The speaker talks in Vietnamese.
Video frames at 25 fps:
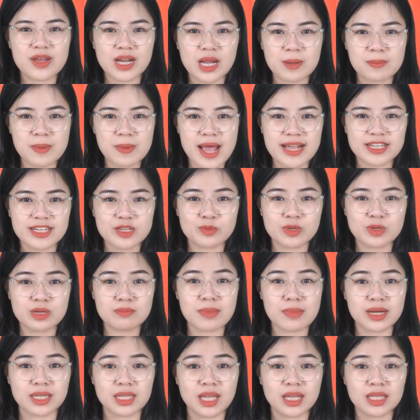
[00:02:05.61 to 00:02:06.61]
và hẹn gặp lại
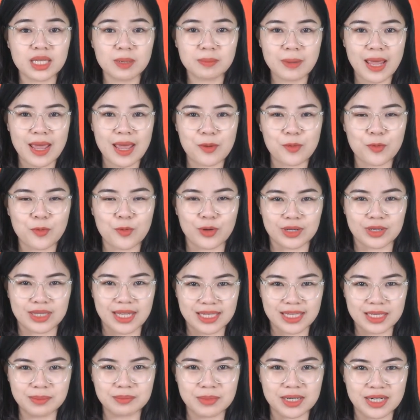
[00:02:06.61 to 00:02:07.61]
trong những bản tin tiếp theo
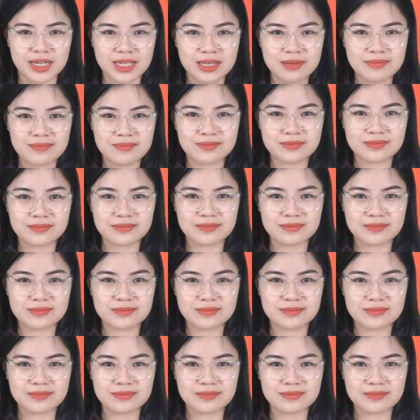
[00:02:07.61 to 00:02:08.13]
của tin tức mới.